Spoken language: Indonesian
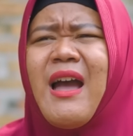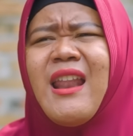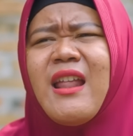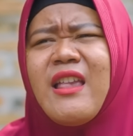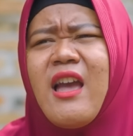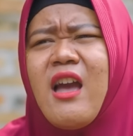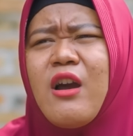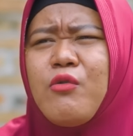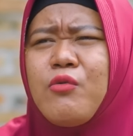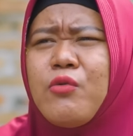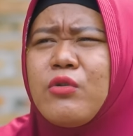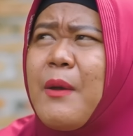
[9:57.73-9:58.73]
mana
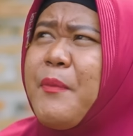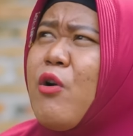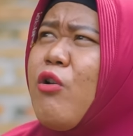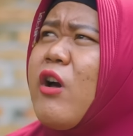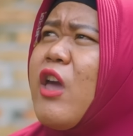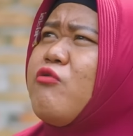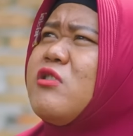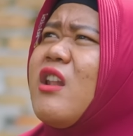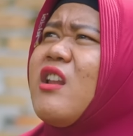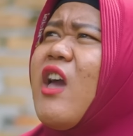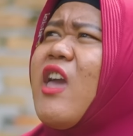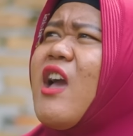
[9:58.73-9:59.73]
nyaku tapi kalau kayak
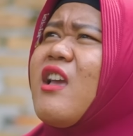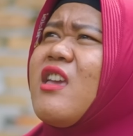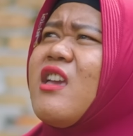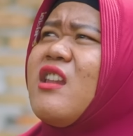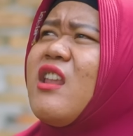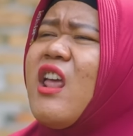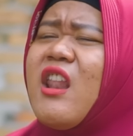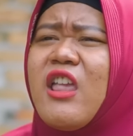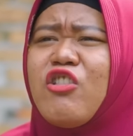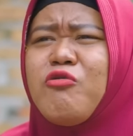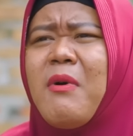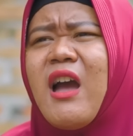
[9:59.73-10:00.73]
hujan kayak gini
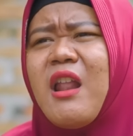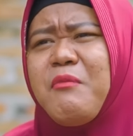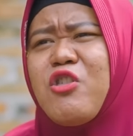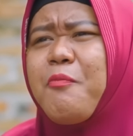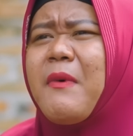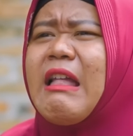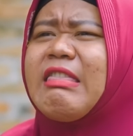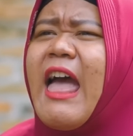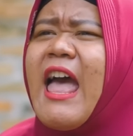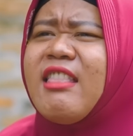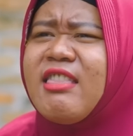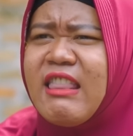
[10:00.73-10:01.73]
enaknya tuh makan misop kak
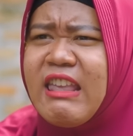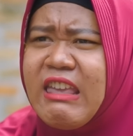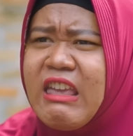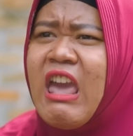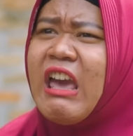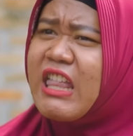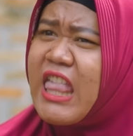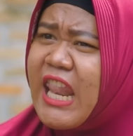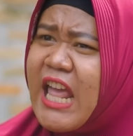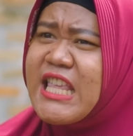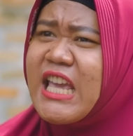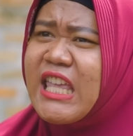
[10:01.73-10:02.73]
Tati
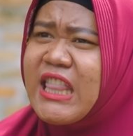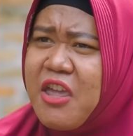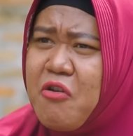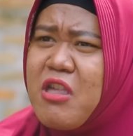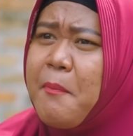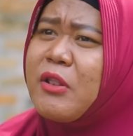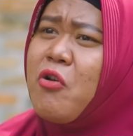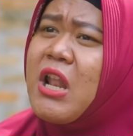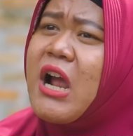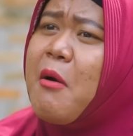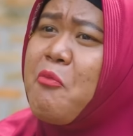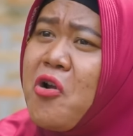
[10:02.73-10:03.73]
kesana aja kita yuk siapa tau
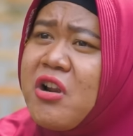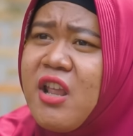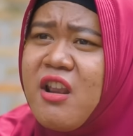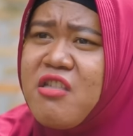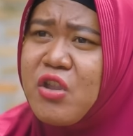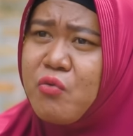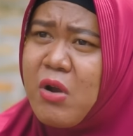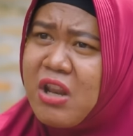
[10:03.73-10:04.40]
ada kak Bordir di situ